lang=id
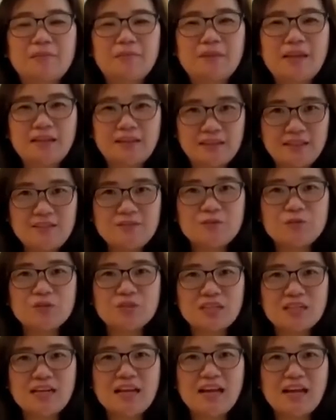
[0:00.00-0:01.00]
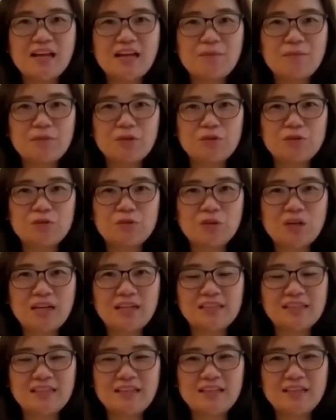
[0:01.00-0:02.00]
Nanti suster yang akan
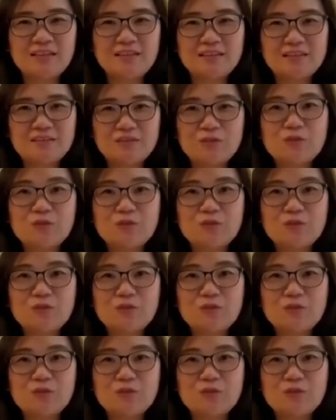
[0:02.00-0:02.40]
menunjukkannya.